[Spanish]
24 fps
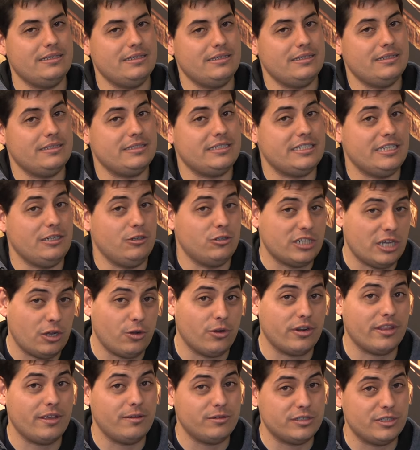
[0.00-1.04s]
si nos
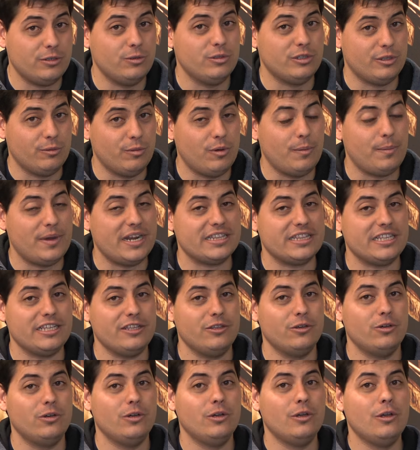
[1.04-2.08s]
acordamos el último
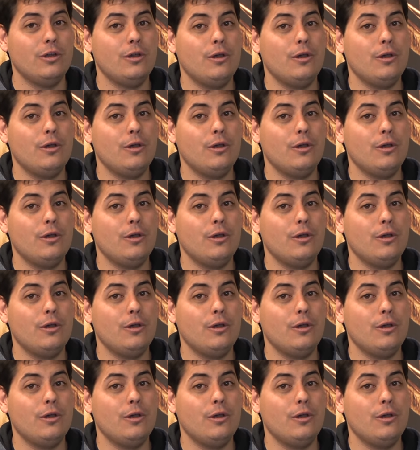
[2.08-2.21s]
partido,